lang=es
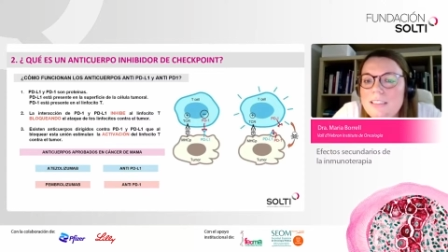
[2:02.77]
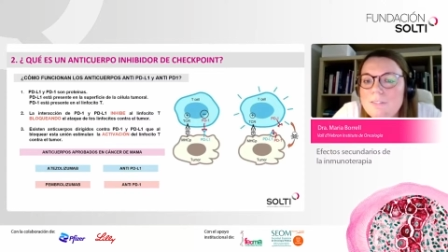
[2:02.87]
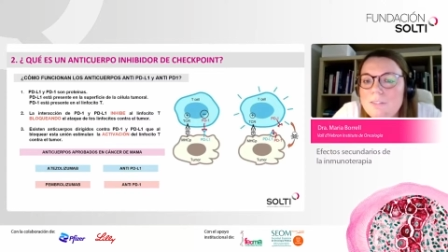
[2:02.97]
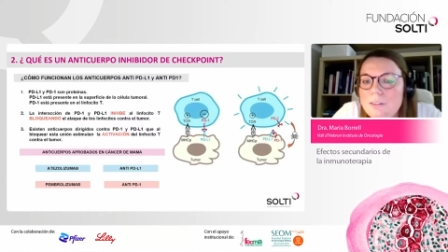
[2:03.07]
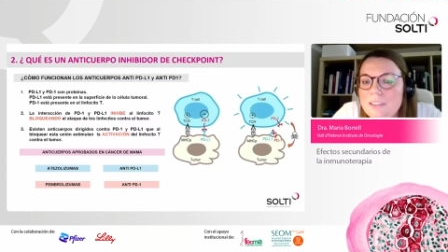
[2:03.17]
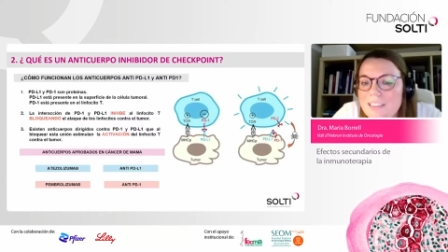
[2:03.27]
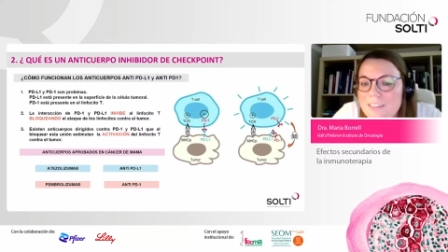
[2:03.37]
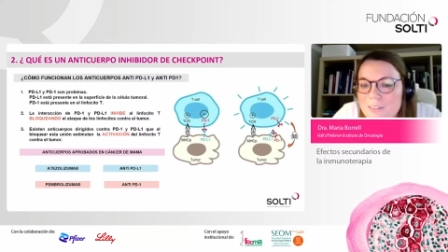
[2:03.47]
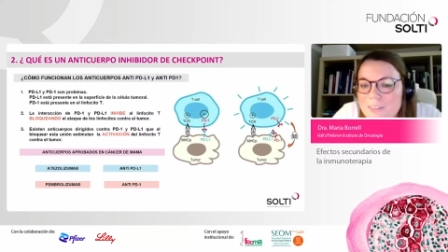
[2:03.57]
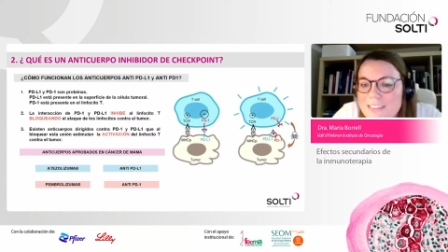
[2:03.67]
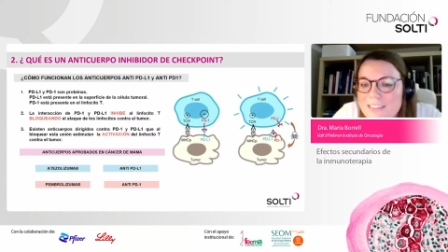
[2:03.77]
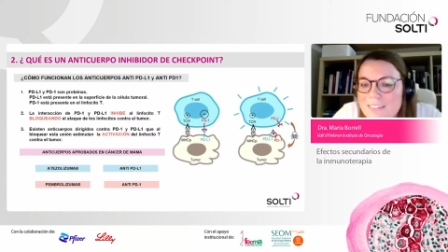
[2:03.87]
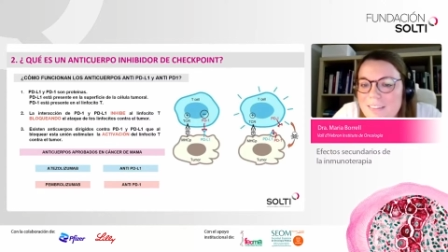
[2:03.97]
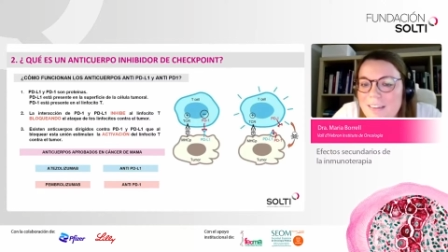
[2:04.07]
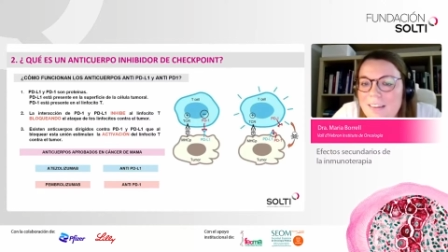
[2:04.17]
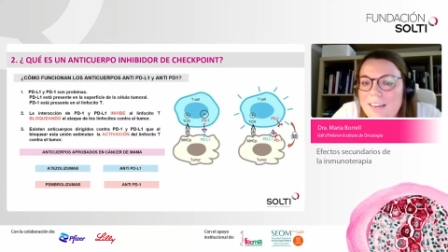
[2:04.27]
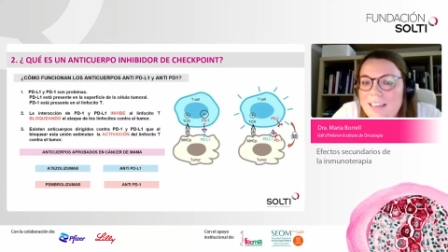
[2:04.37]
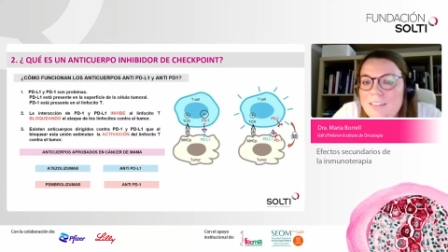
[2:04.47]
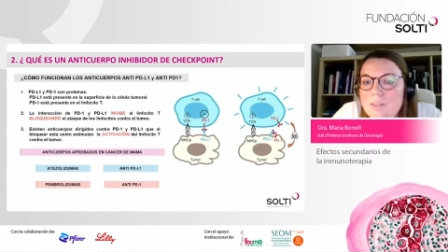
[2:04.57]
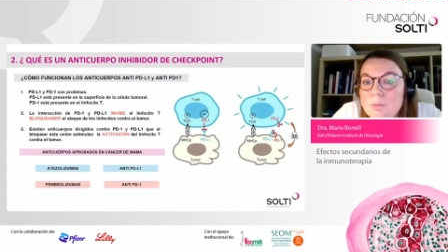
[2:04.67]
linfocitos.
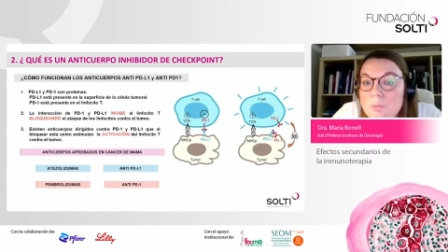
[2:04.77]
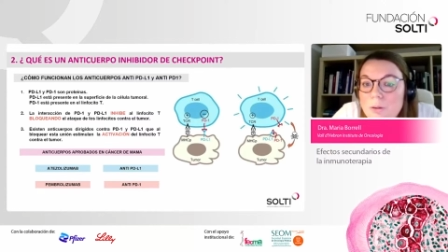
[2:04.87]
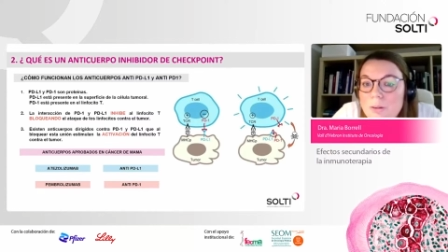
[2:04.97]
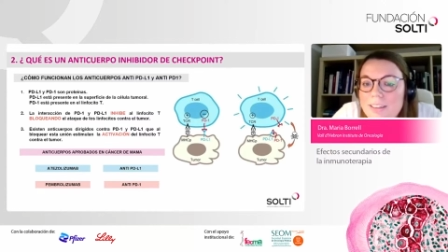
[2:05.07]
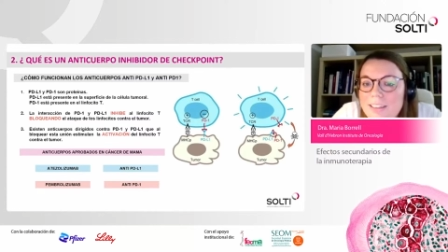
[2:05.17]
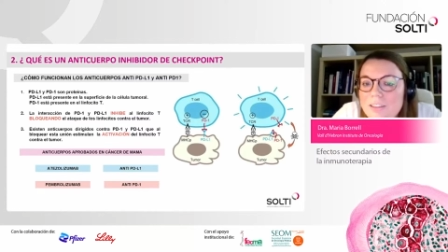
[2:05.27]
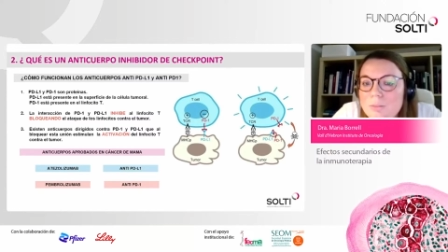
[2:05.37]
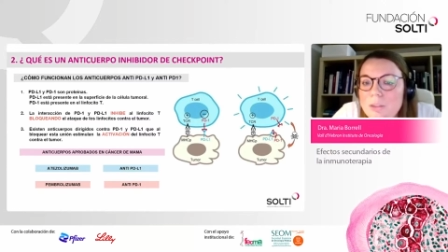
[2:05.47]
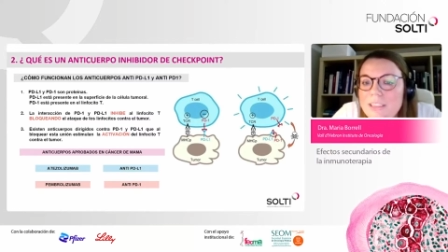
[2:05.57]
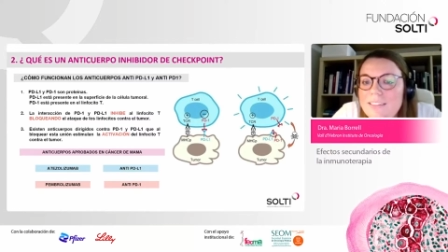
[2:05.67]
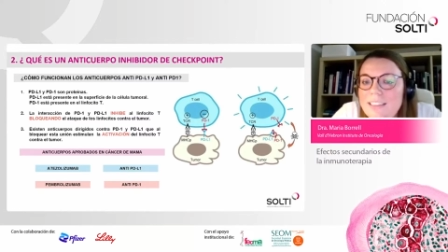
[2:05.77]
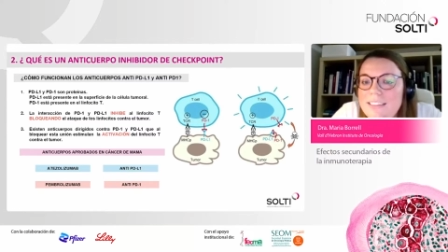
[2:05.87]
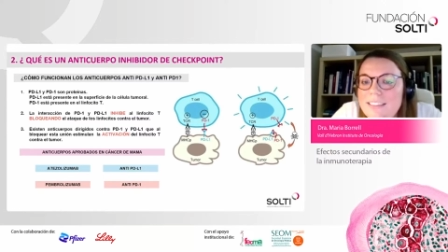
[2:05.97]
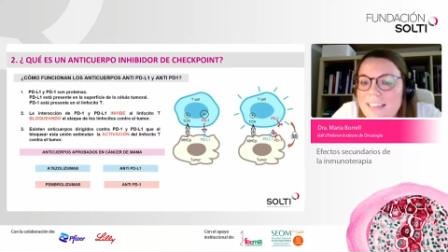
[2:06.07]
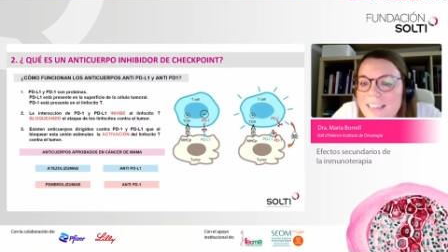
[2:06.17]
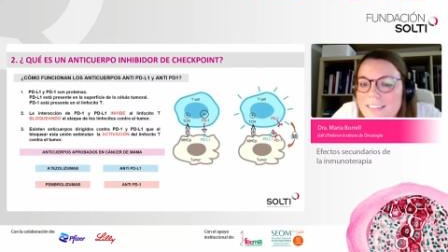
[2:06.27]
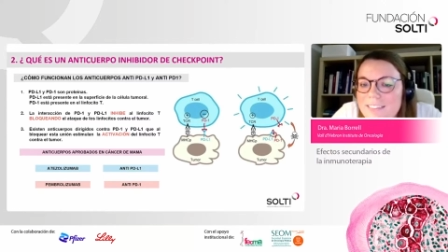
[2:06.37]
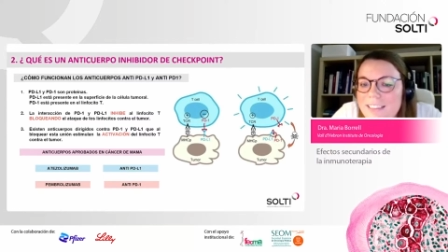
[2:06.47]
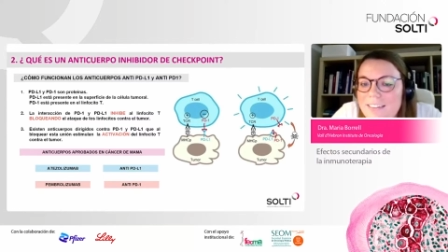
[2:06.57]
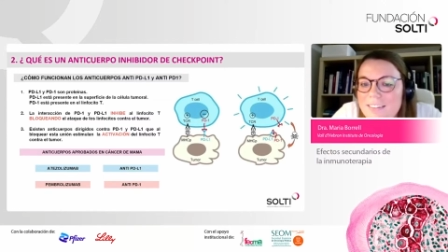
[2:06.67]
El tumor es muy
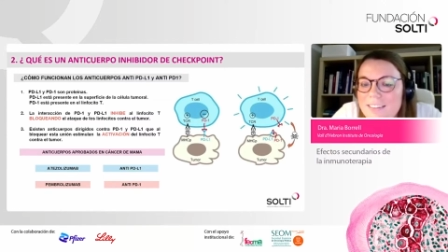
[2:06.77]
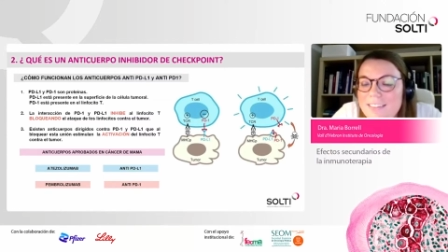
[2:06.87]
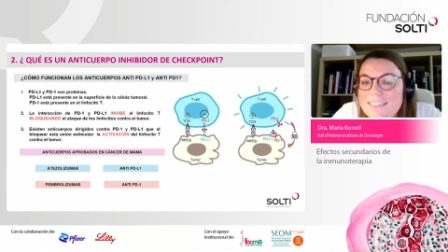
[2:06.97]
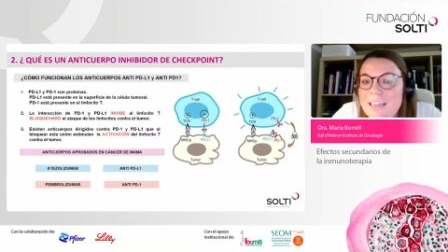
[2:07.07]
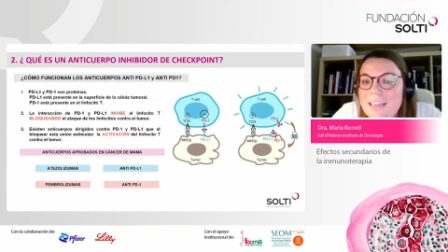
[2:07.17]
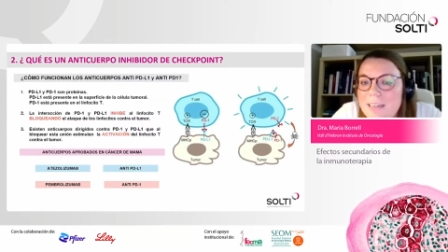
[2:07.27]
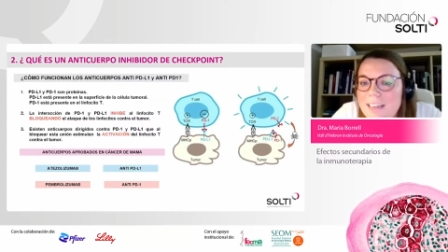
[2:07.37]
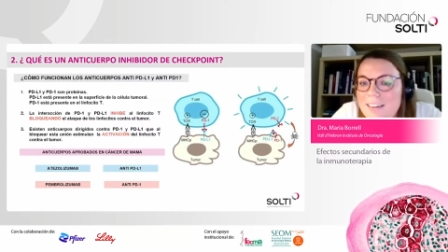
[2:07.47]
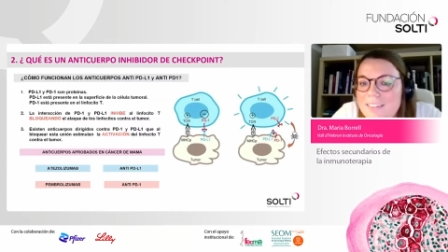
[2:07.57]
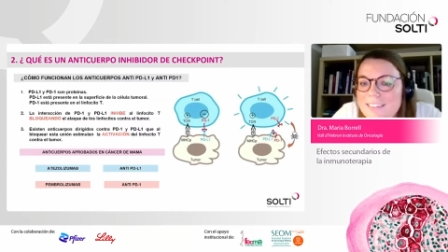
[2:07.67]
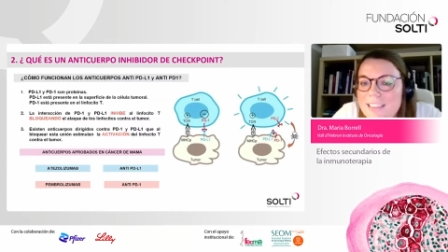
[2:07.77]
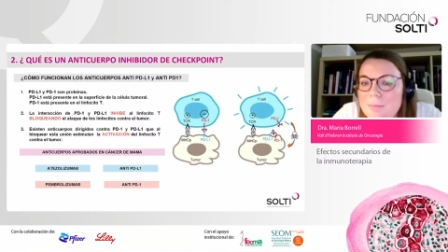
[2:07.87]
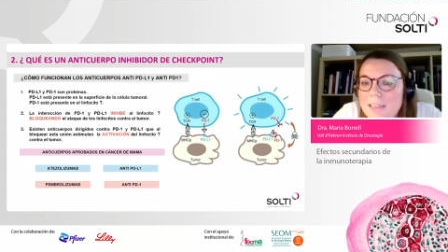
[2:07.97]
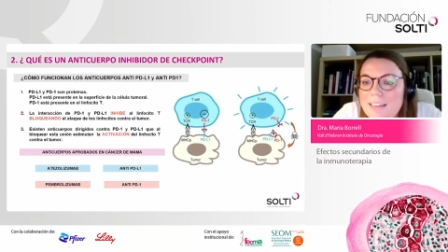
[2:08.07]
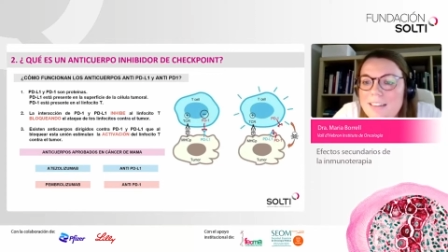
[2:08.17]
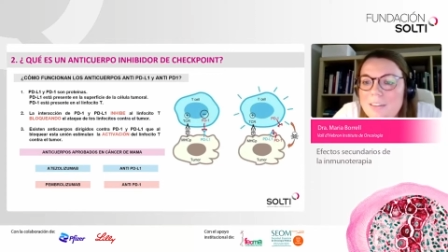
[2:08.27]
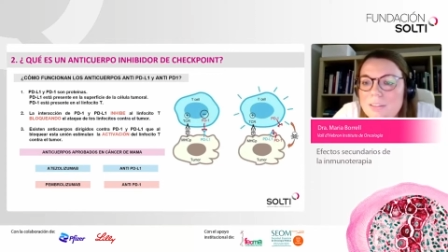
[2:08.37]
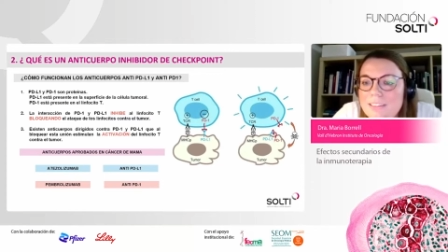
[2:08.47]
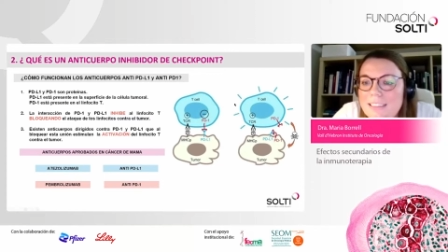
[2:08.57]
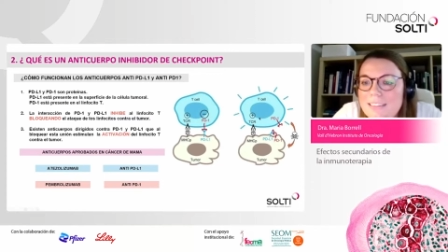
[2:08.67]
inteligente y se amaga, se amaga de
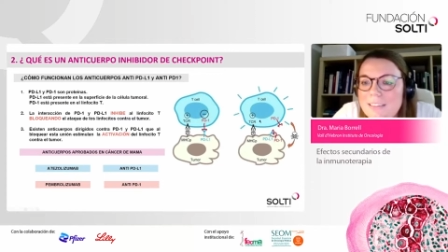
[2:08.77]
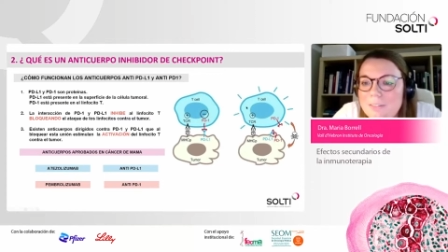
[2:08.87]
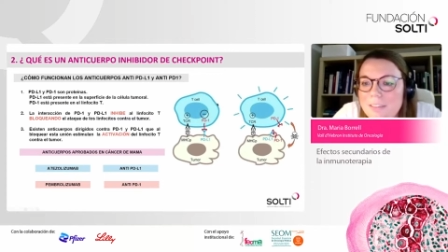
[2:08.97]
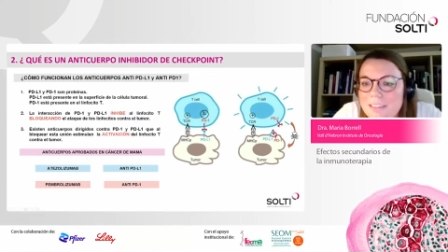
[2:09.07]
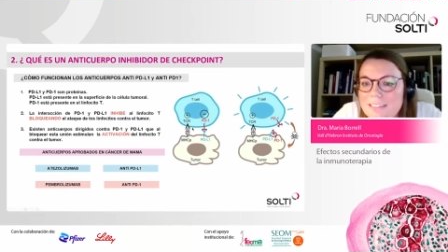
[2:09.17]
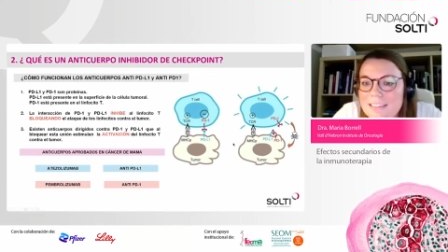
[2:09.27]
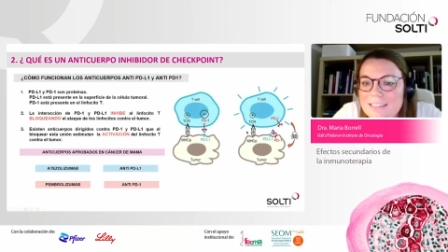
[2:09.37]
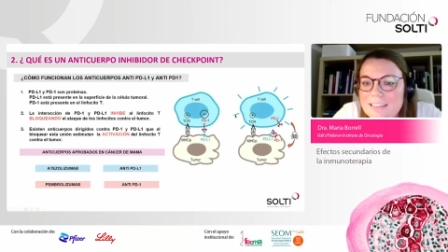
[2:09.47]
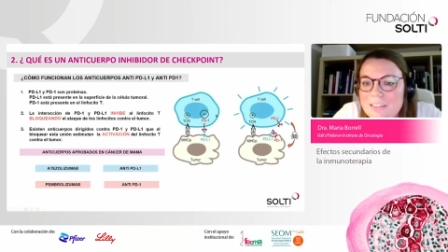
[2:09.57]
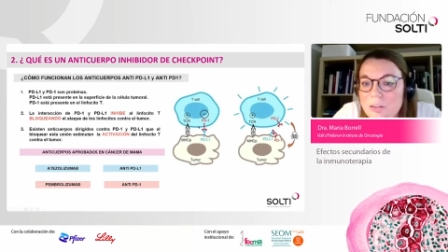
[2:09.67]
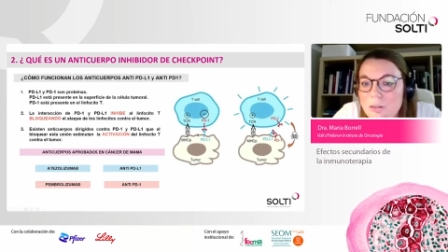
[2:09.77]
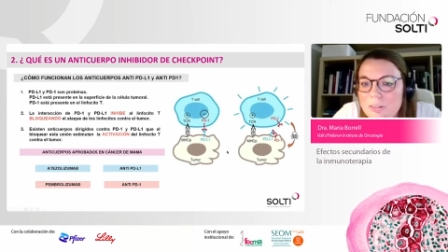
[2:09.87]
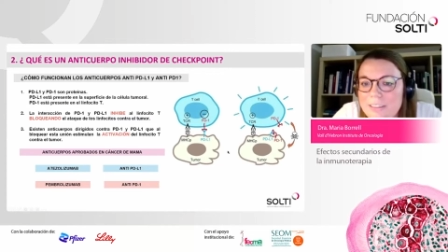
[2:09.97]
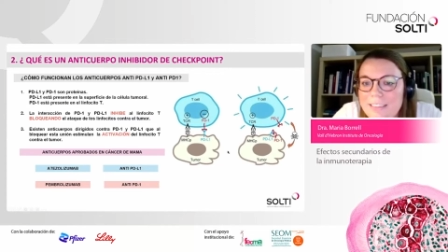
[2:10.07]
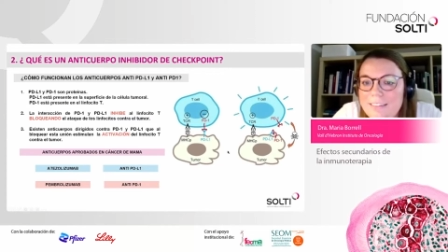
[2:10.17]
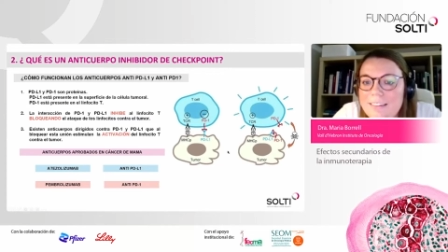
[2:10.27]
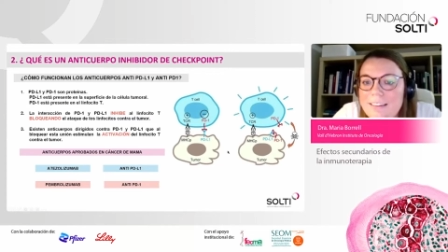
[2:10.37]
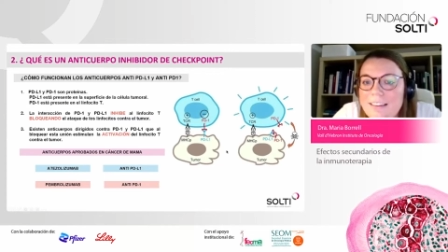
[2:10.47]
nuestras defensas, se esconde.